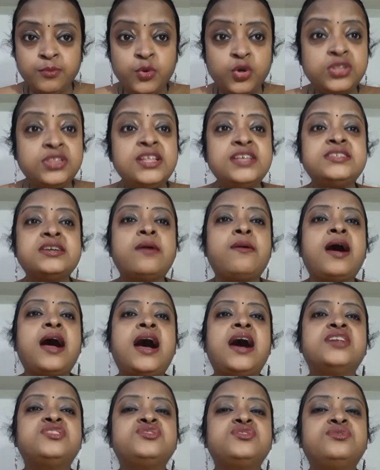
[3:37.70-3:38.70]
বদলে যাওয়া
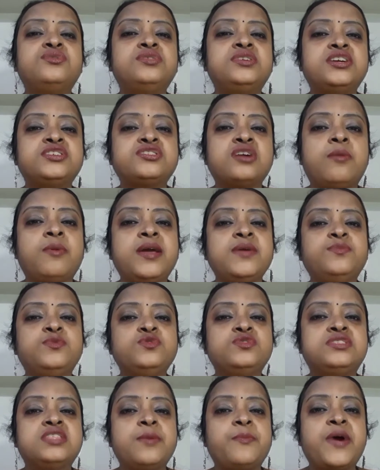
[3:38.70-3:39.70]
আচরণটা সবাই
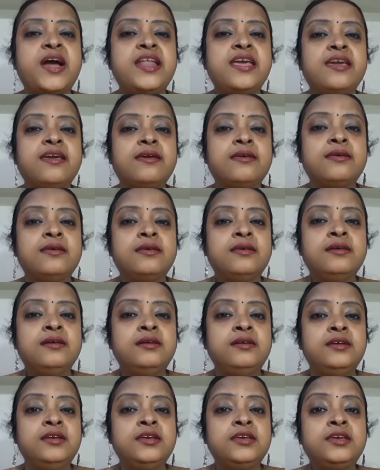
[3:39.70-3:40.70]
বুঝতে পারে
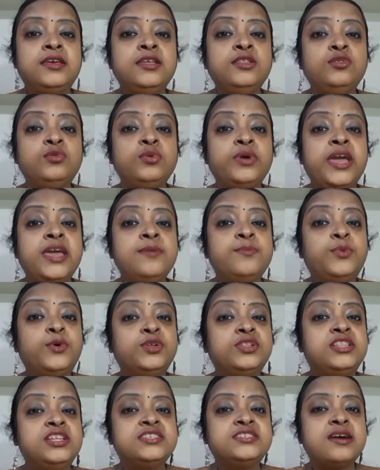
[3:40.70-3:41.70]
কিন্তু এই
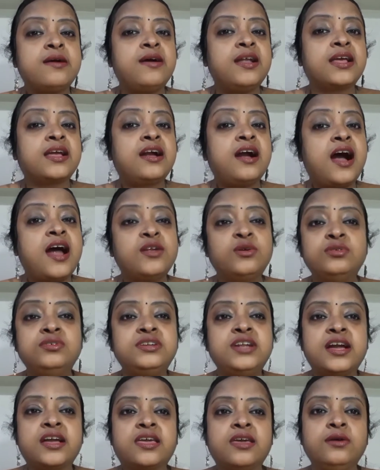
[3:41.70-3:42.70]
বদলে যাওয়ার
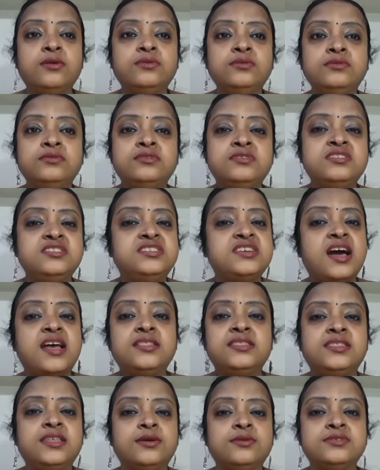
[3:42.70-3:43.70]
কারণটা কেউ
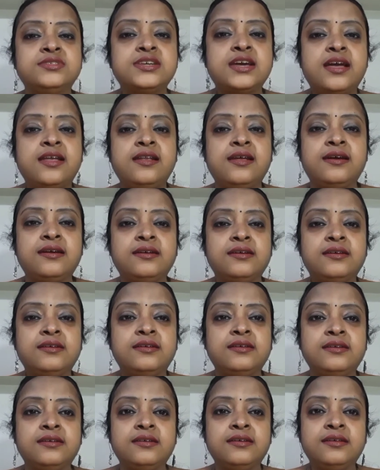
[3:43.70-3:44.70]
জানতেও চায় না
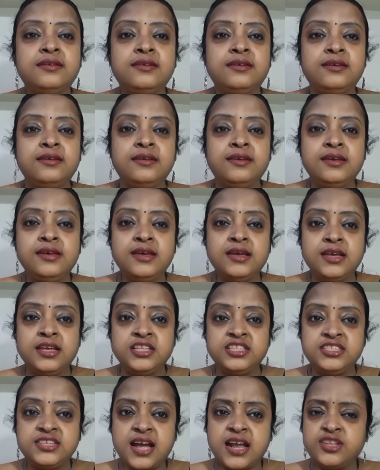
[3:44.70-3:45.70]

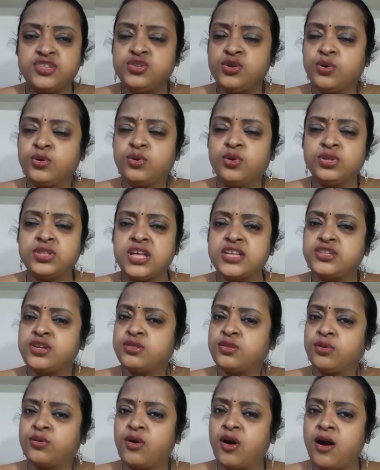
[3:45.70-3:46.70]
যার যোগ্যতা
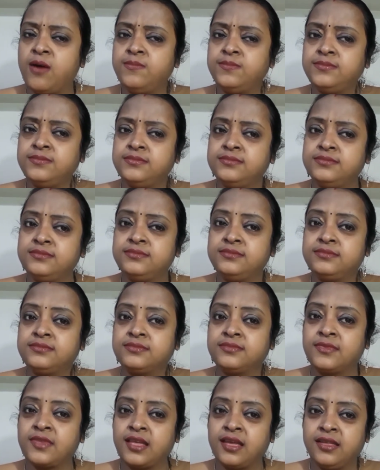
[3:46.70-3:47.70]
যত কম
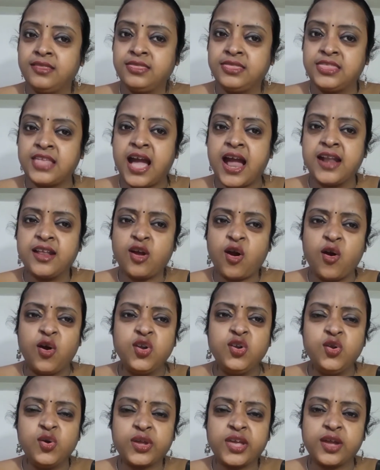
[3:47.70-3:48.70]
তার
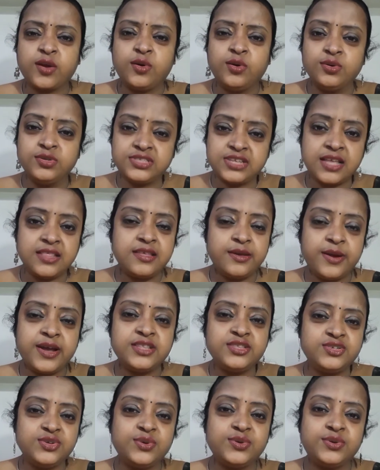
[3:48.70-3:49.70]
অন্যকে খোঁচা
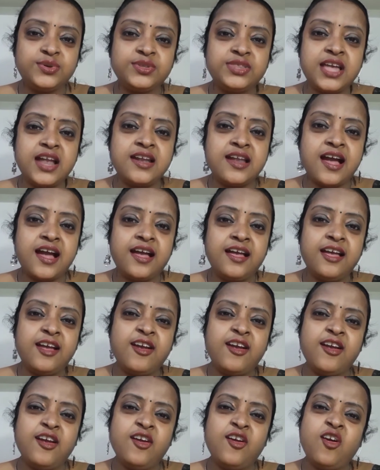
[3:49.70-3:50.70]
দেওয়ার যোগ্যতাটা
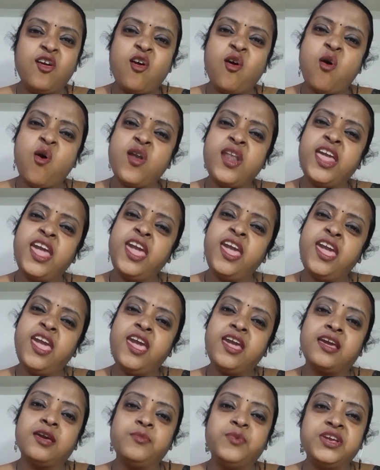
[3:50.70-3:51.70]

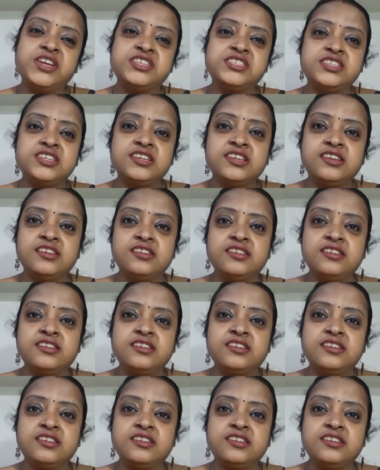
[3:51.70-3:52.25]
অনেক বেশি